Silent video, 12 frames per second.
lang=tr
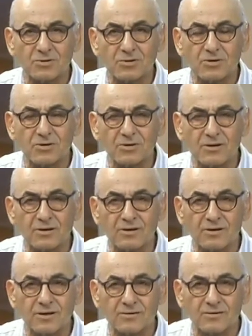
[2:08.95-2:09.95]
Allah Allah
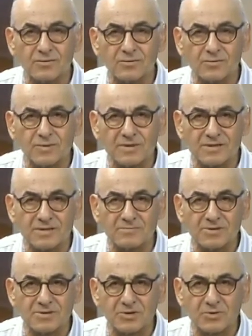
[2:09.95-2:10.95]
diyordum nasıl bir
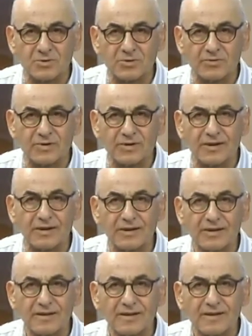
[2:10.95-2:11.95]
şey oluyor falan.
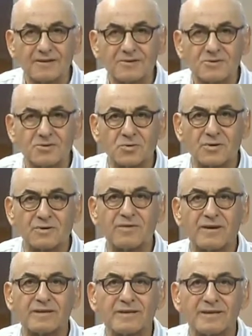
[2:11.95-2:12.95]
Sonra
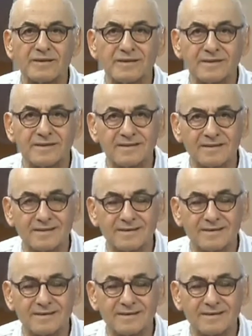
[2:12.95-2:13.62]
fark ettik ki